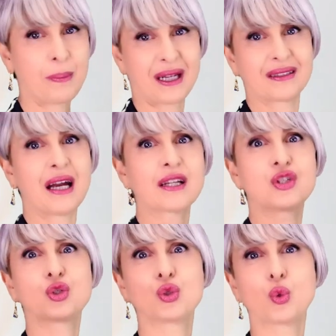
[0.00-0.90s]
per dare i
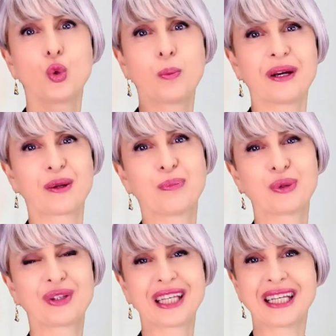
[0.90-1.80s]

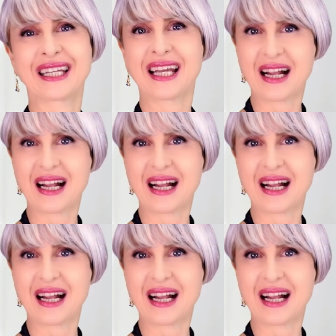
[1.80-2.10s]
superpoteri